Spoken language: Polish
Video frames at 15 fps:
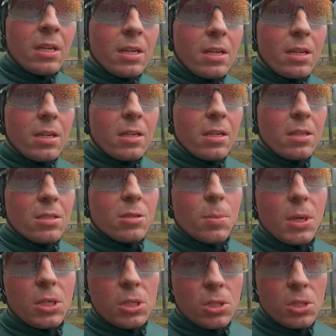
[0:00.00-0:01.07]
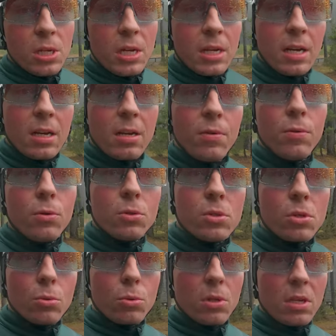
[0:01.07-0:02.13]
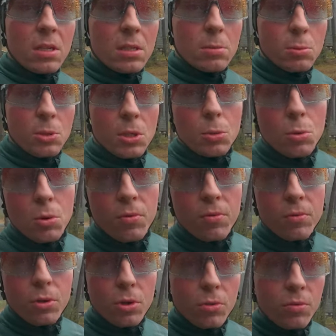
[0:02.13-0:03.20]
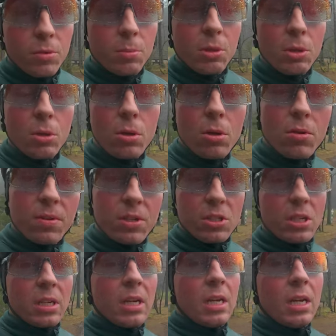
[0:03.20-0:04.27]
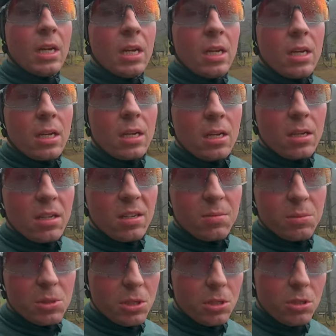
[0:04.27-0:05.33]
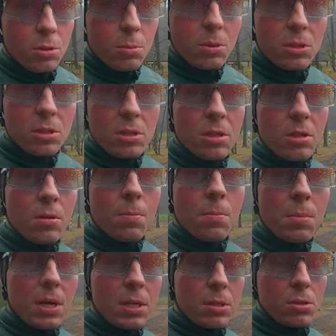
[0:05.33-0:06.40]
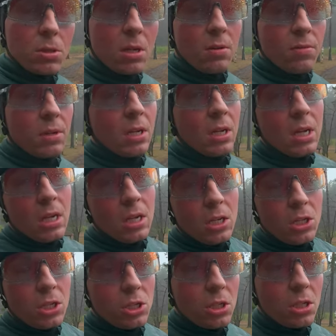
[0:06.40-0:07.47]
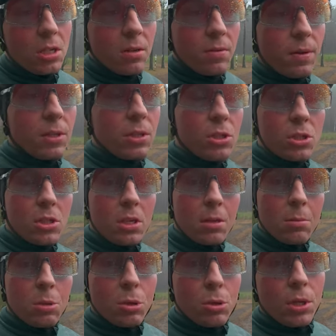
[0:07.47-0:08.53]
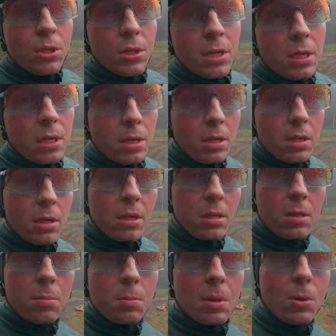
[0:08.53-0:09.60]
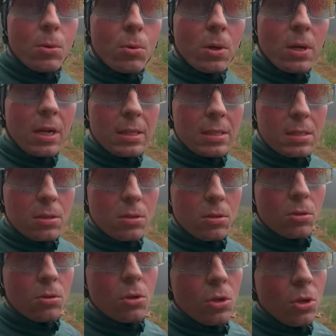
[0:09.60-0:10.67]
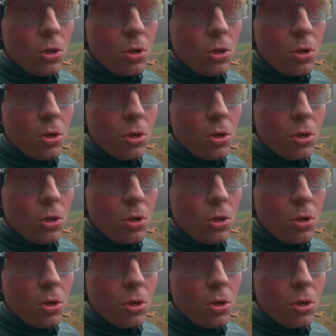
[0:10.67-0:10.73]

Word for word: e, i zobaczyć, jak funkcjonuje sprzęgło w nowym rowerze. E, myślę, że to będzie bardzo ciekawe. Jeżeli faktycznie Unbroken Read miał rację, to